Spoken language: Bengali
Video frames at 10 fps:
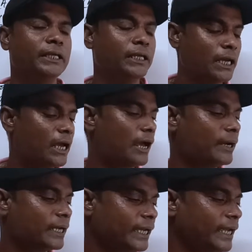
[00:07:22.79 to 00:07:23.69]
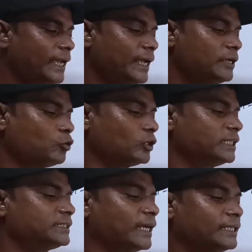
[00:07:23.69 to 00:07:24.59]
আমাকে এই কজের
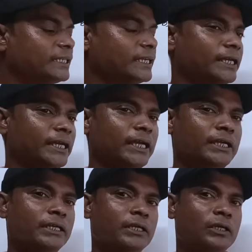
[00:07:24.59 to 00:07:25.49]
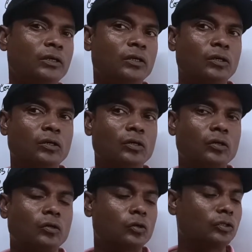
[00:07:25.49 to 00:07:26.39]
সাইড থেকে
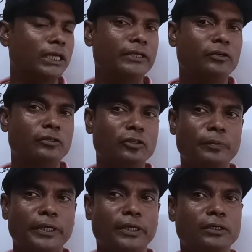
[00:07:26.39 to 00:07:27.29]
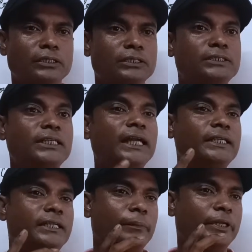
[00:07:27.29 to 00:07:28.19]
কত লাইন করতে হবে চারটা
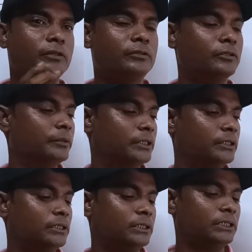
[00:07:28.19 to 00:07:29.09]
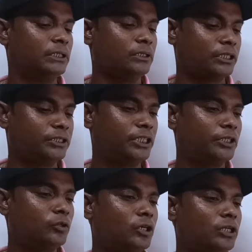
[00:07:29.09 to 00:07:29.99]
বের করতে হবে তাহলে জিরো
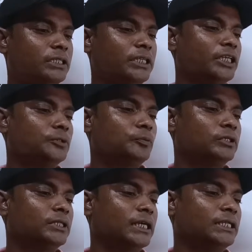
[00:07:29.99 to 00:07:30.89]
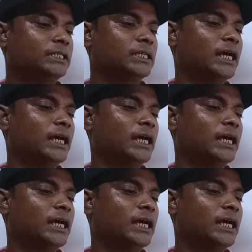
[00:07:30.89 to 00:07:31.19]
তিরিশ পঁয়তাল্লিশ ষাট